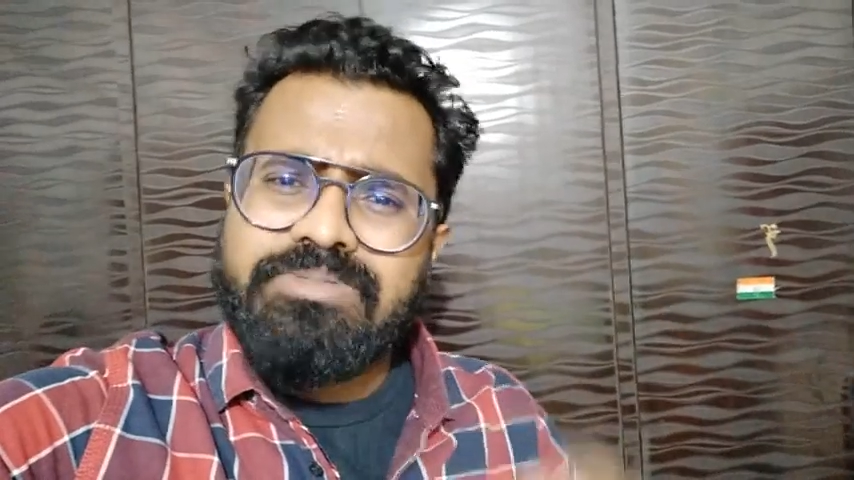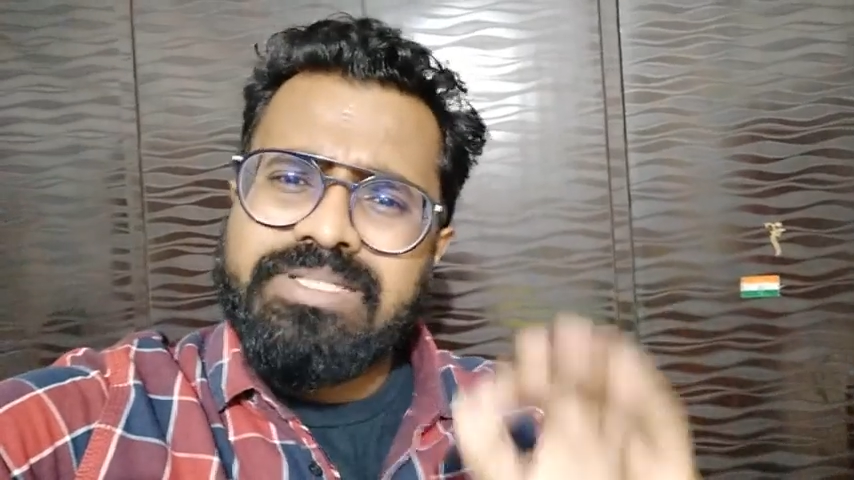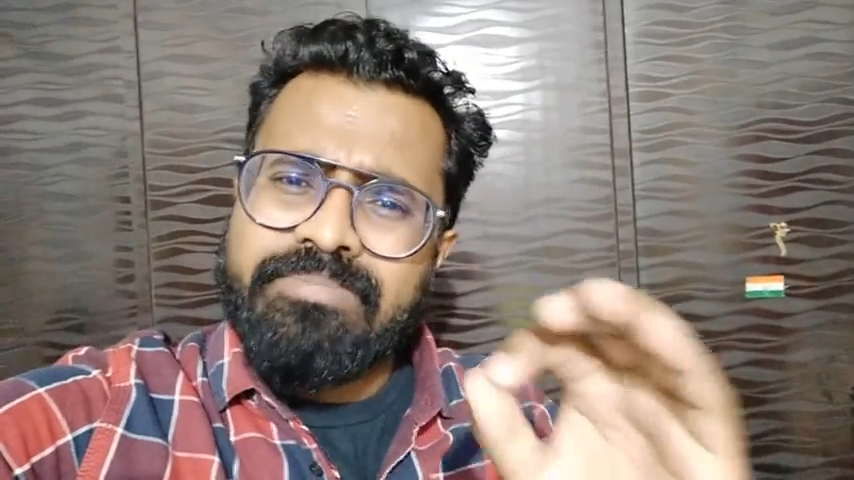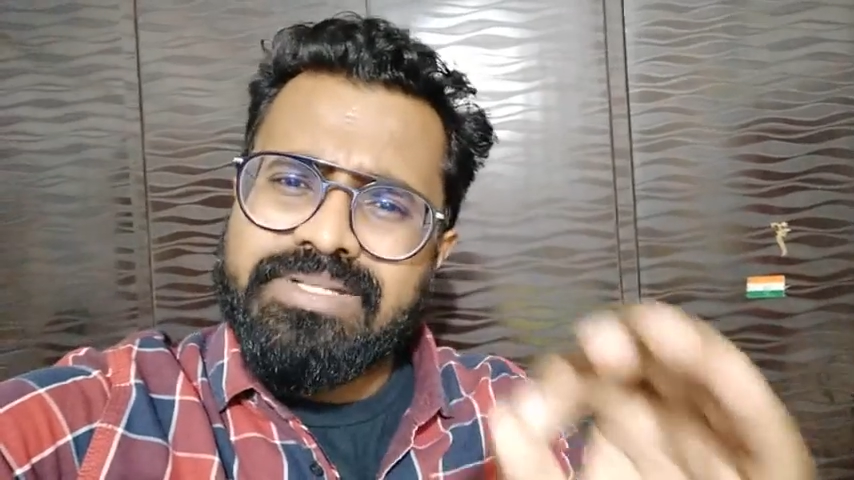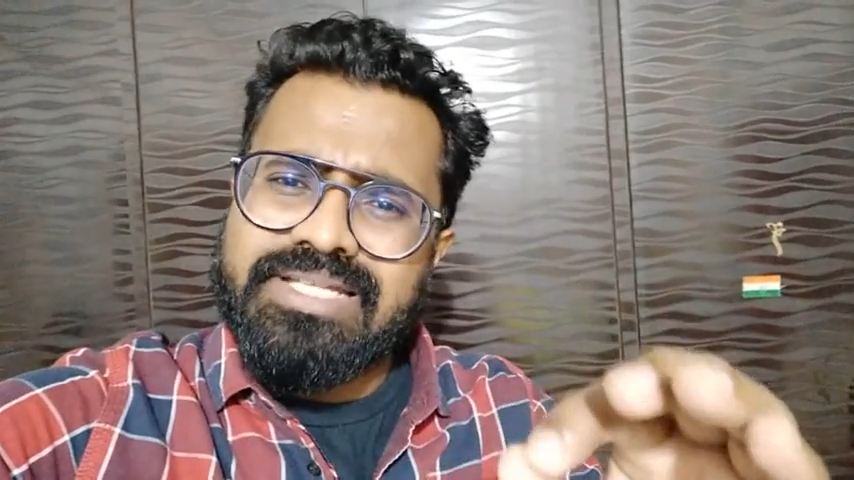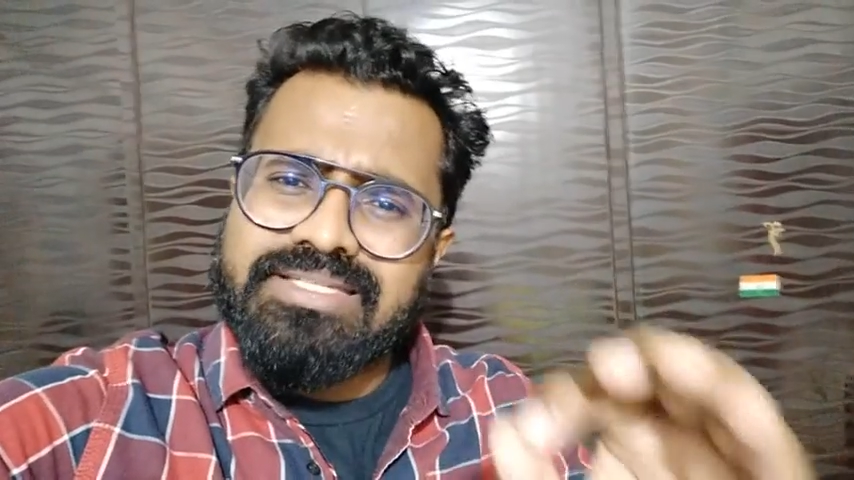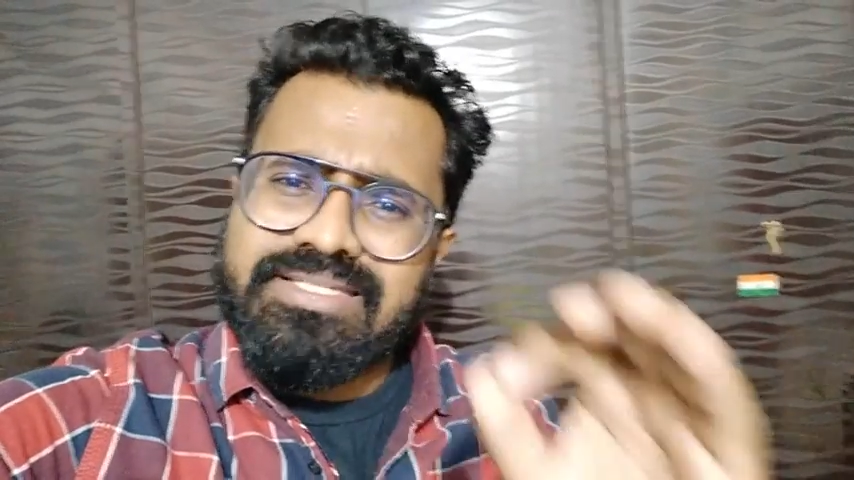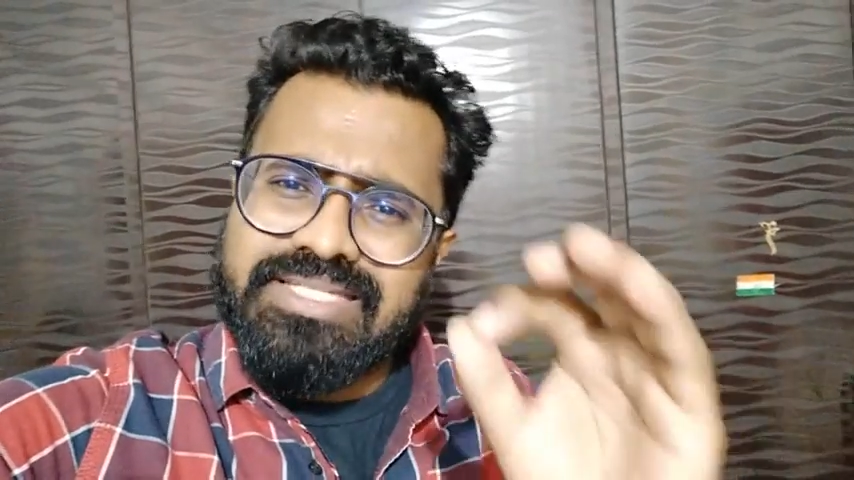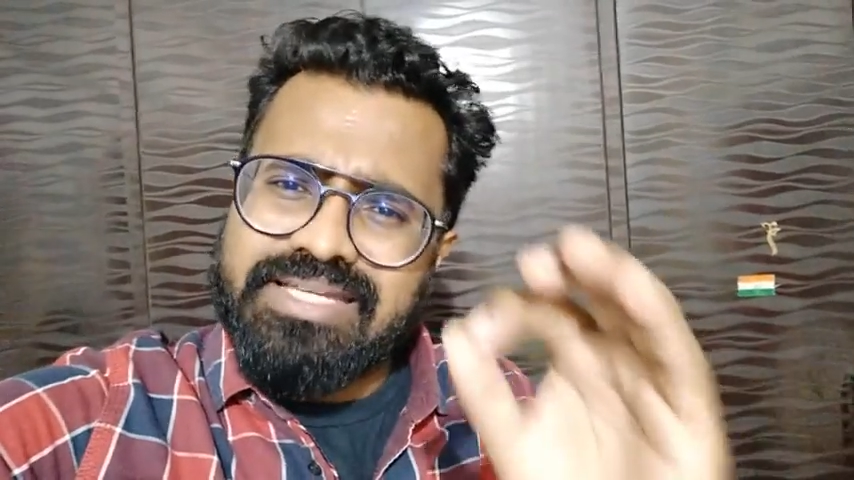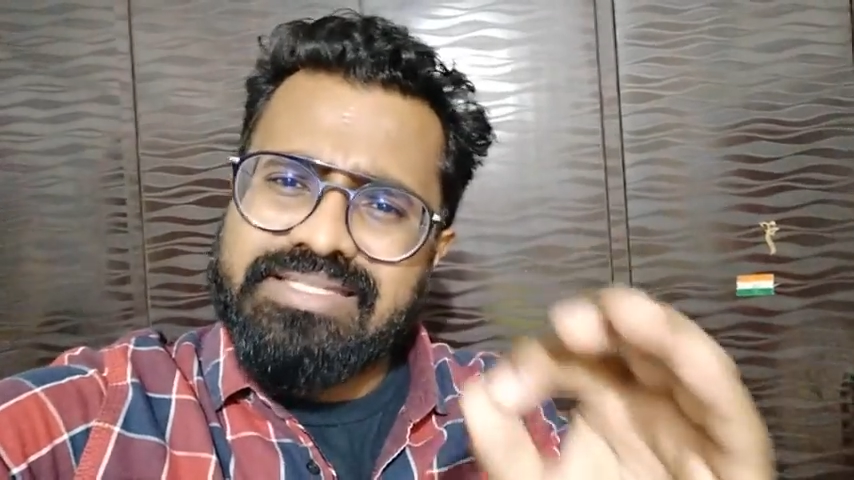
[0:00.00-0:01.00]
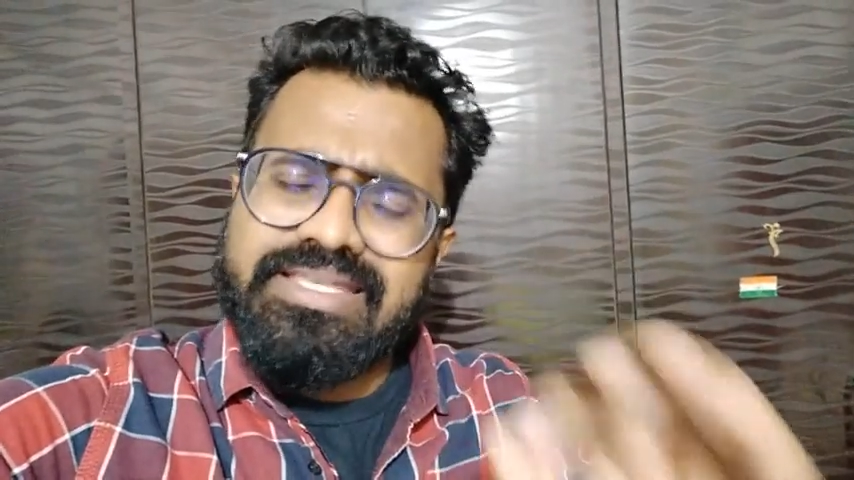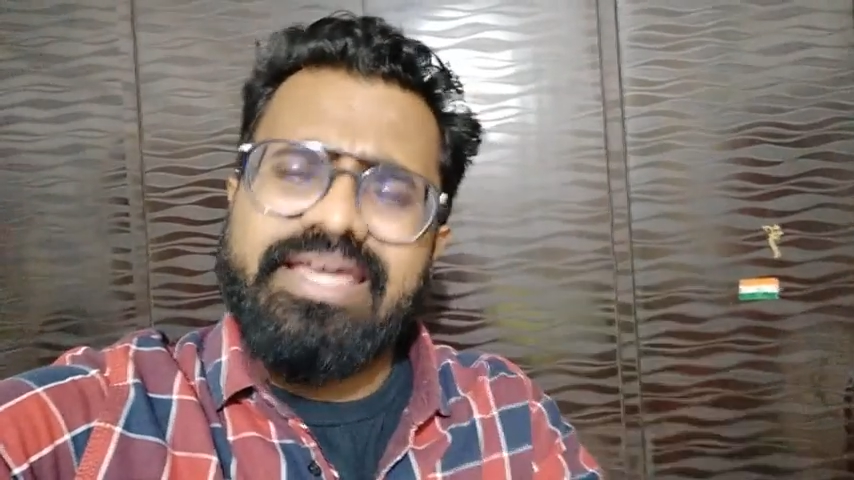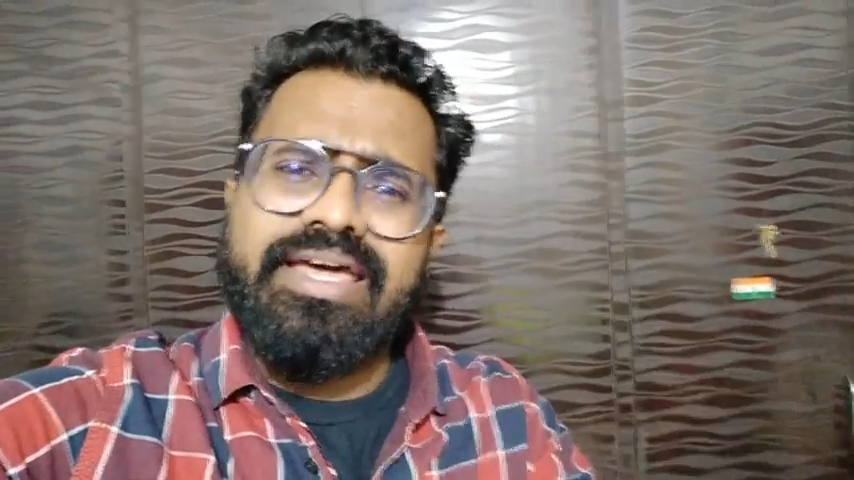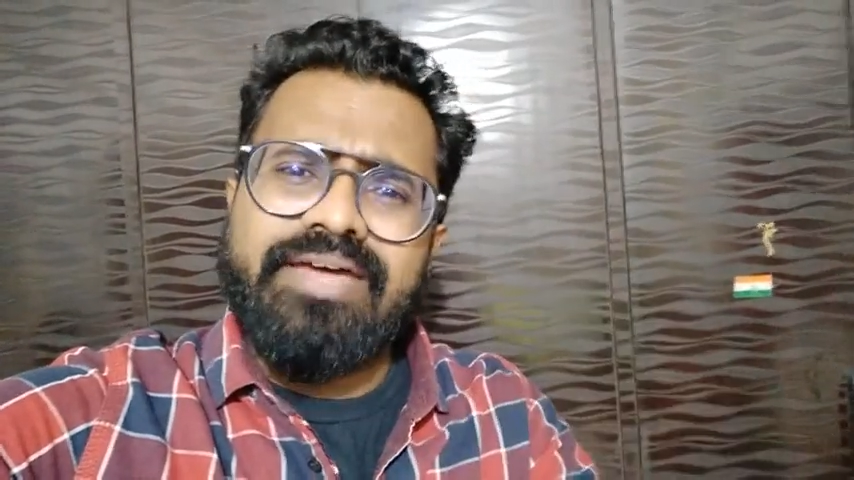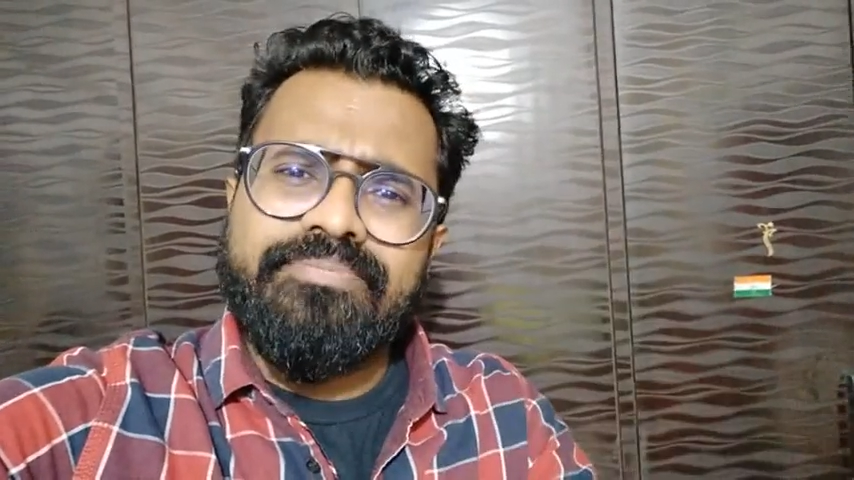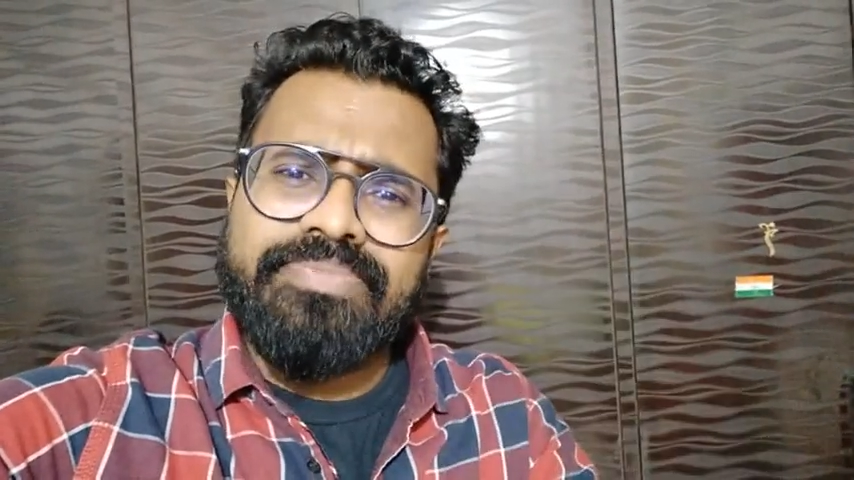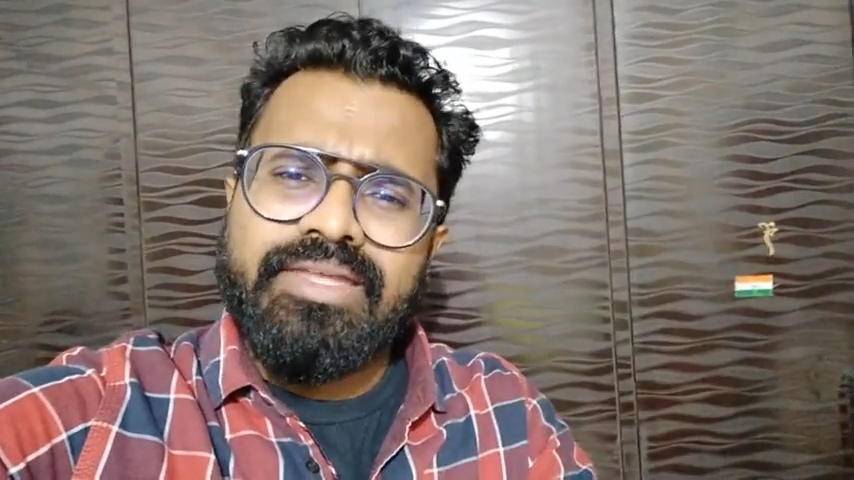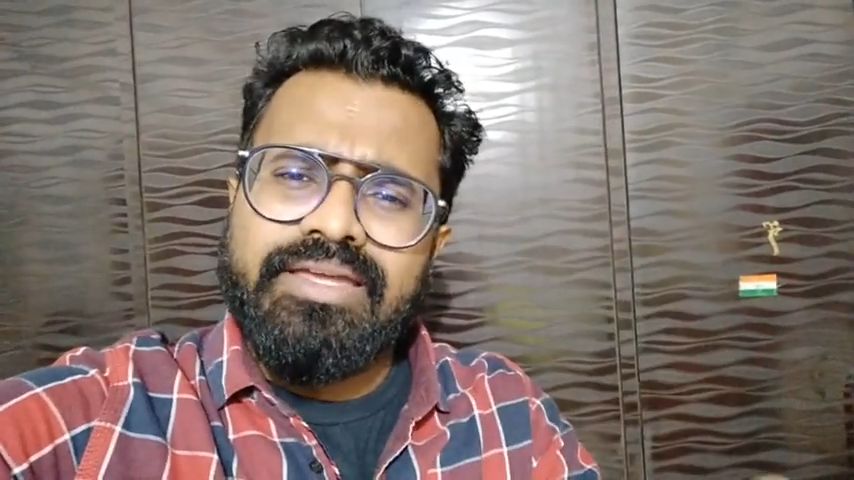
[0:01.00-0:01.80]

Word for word: अब सिंपल सा चीज़ ये है